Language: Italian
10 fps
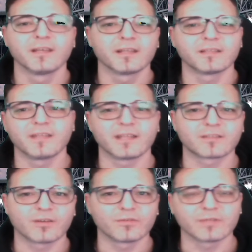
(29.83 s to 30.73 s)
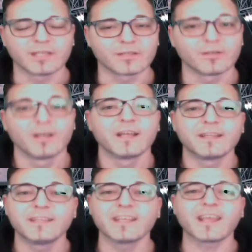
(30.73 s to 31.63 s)
dietro a un dito.
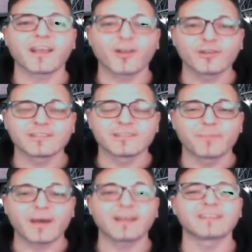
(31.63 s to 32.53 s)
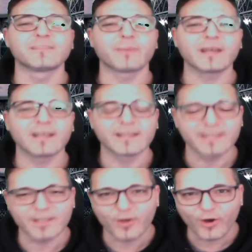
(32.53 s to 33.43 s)
Di che cosa si parla? Si parla
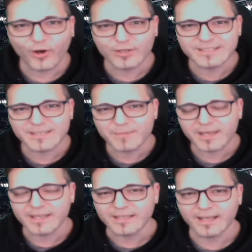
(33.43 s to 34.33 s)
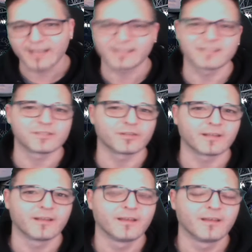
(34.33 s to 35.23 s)
di Osimen. Attenzione,
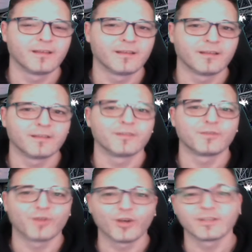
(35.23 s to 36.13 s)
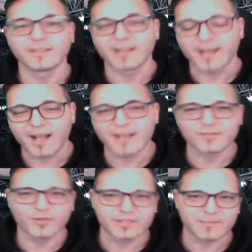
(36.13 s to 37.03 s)
non del
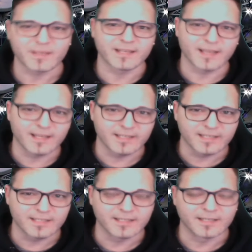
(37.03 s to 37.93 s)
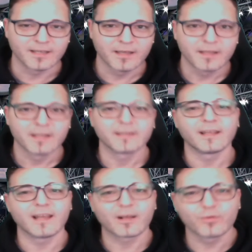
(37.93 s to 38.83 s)
caso Osimen e Lil,
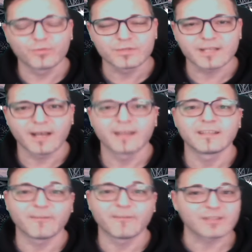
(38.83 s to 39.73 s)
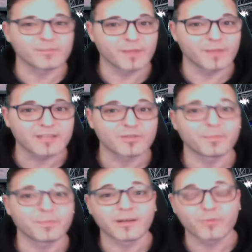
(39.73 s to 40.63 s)
dell'accusa di falso in bilancio
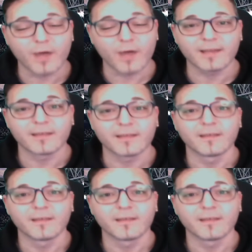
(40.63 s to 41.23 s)
per il quale